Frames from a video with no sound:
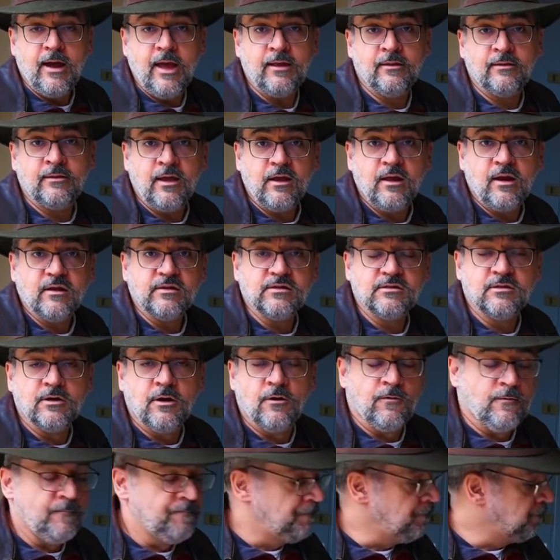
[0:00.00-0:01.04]
a
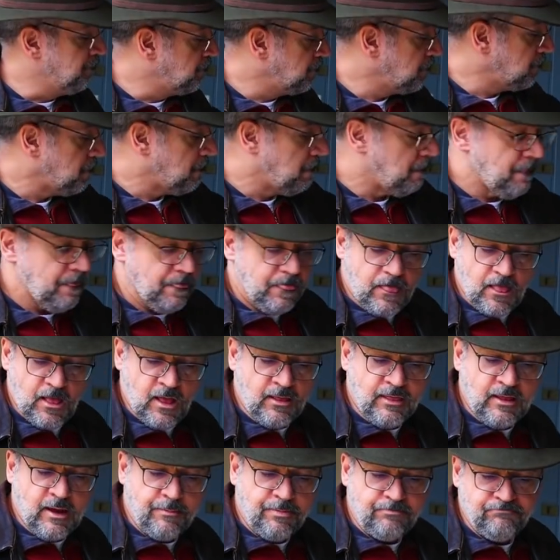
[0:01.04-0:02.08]
integração
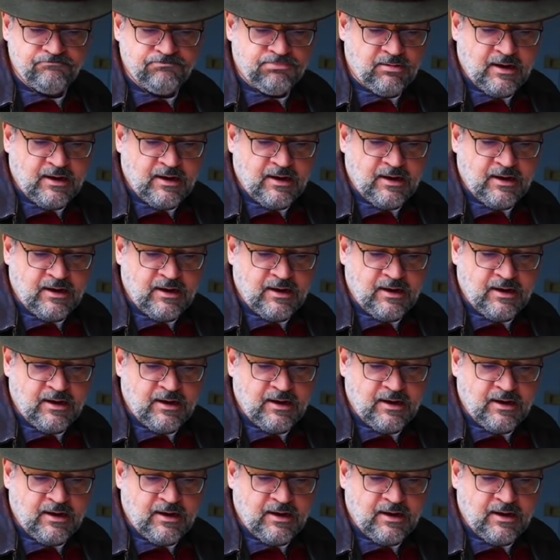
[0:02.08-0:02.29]
da